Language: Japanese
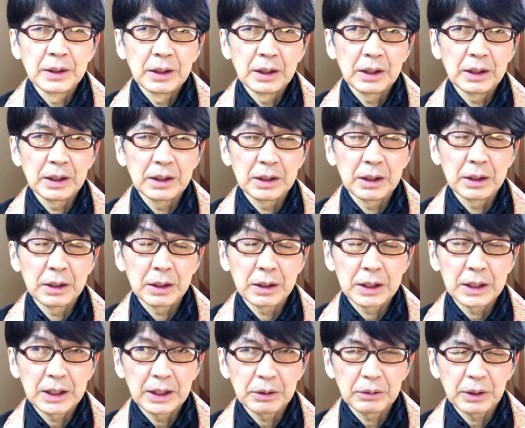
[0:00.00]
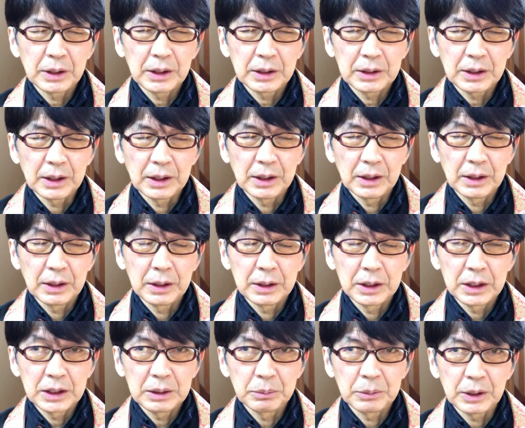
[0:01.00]
えー、来てくれはった
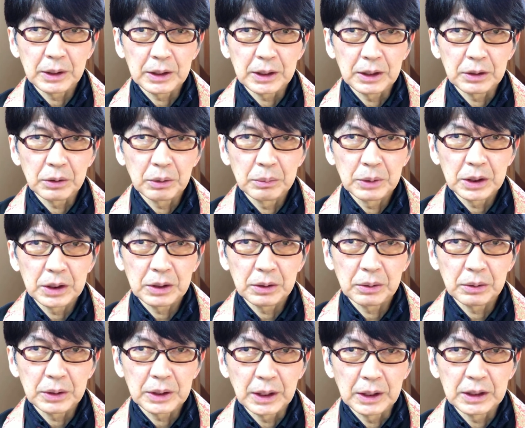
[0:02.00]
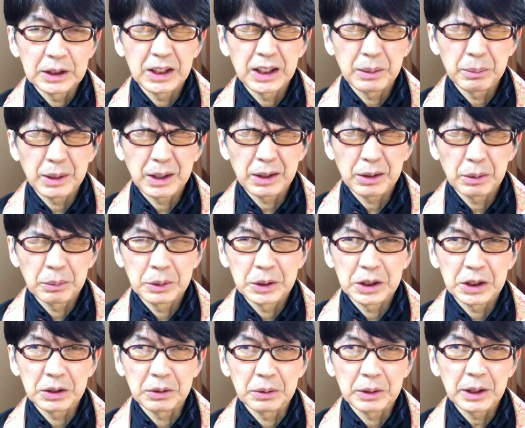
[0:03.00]
西村家留次郎家西村留
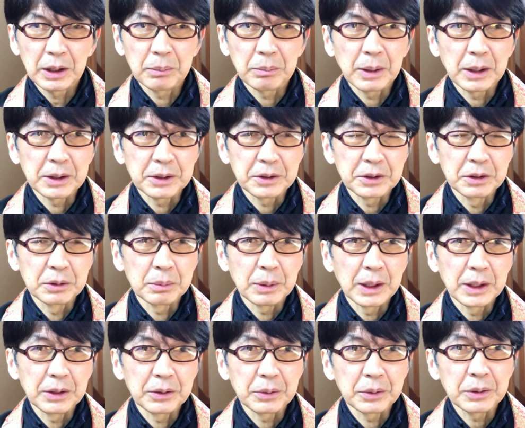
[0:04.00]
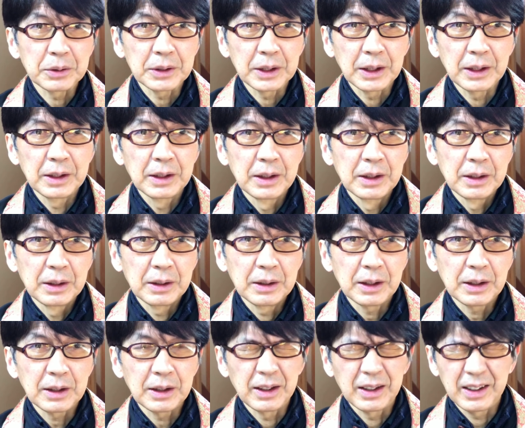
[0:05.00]
次郎家はバンクーバーいうことで。
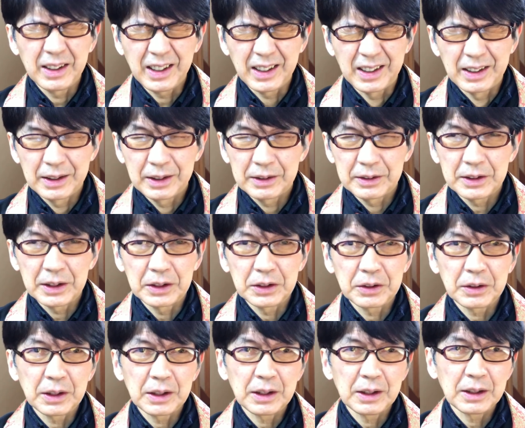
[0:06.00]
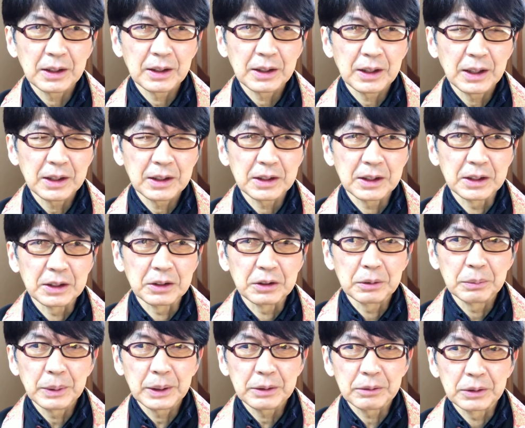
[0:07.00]
なんかね最初からカナダに
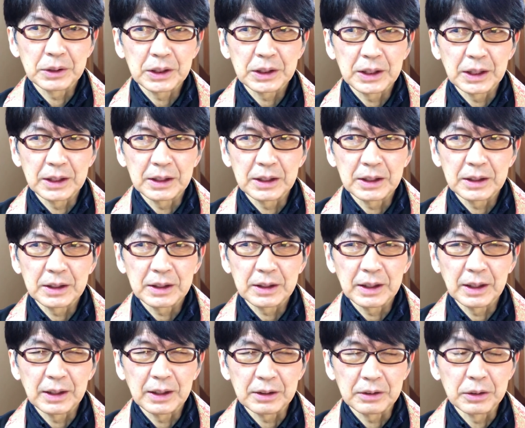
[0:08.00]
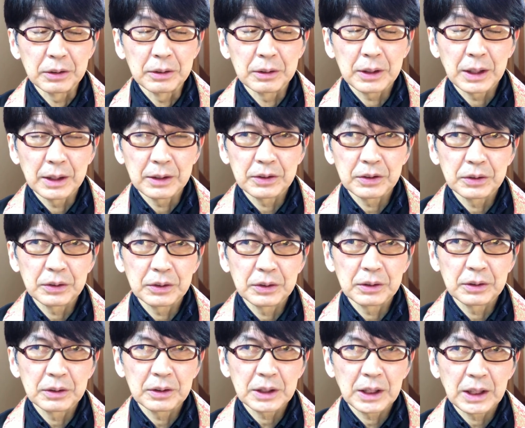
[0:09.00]
行くべくして行ってはるいうかそうい
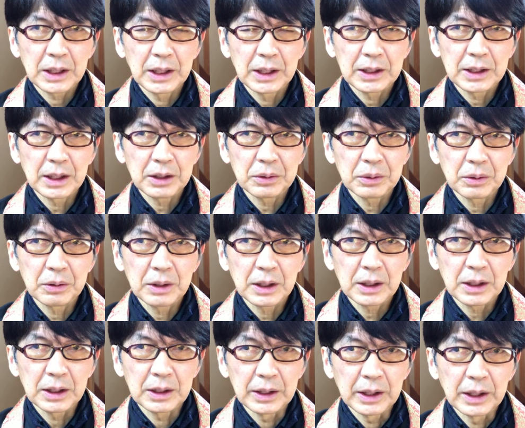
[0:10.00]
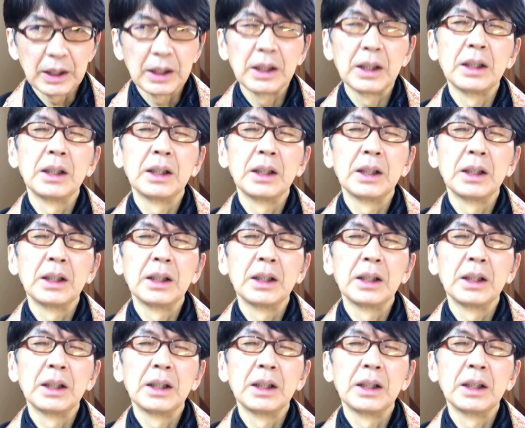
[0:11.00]
う計画の中で